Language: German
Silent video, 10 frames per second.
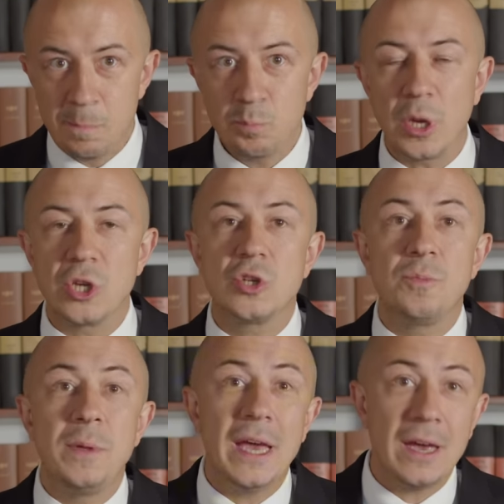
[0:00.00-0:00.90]
Bei
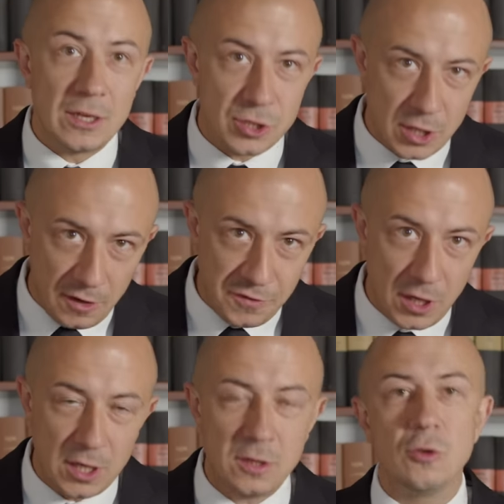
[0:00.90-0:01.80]
schweren
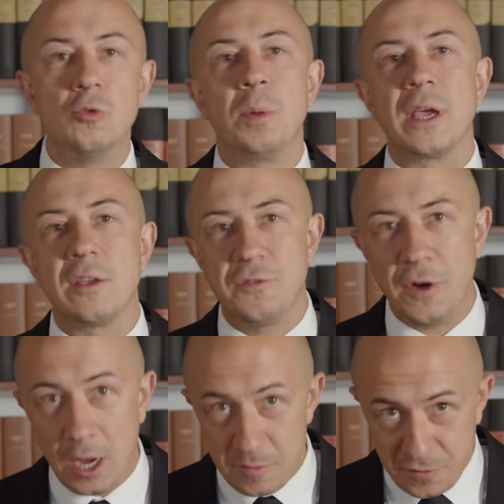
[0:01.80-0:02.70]
Straftaten und bei
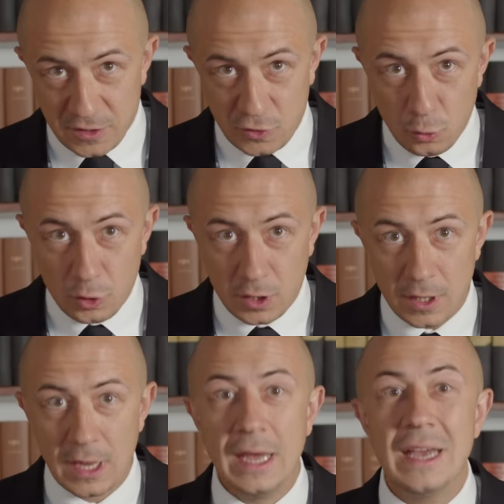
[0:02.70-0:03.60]
Gefahr im Verzug
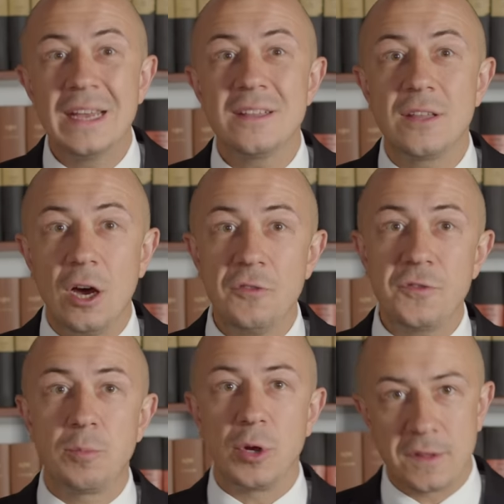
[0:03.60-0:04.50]
darf
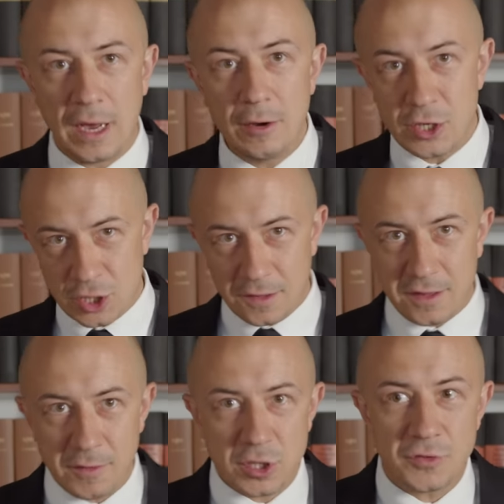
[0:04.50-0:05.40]
die Polizei oder die
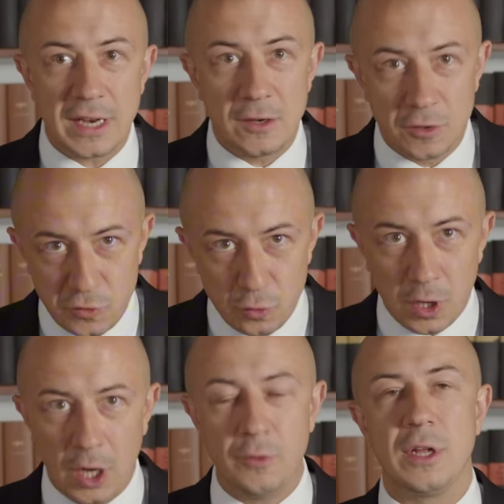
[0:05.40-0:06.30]
Staatsanwaltschaft eine Durchsuchung
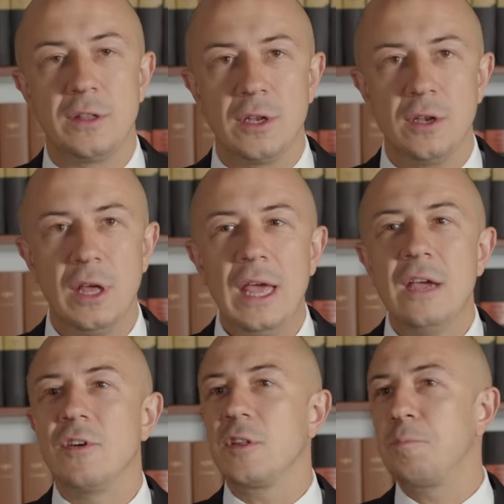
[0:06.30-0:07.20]
anordnen.
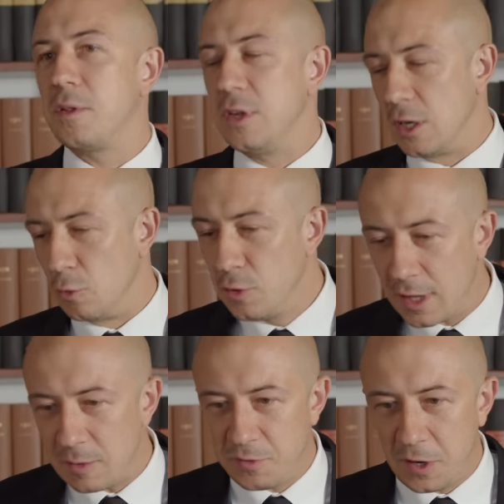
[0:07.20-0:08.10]
Was passiert in
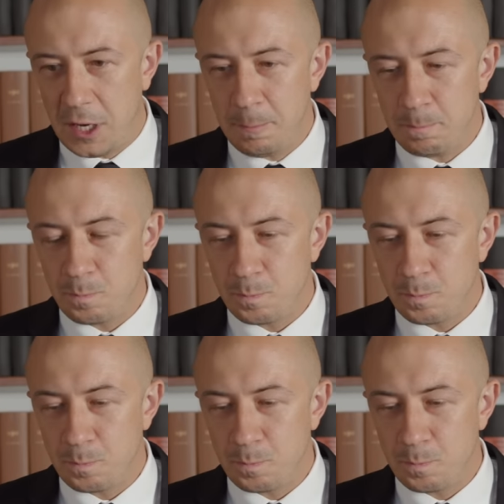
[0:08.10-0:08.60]
unserem Fall?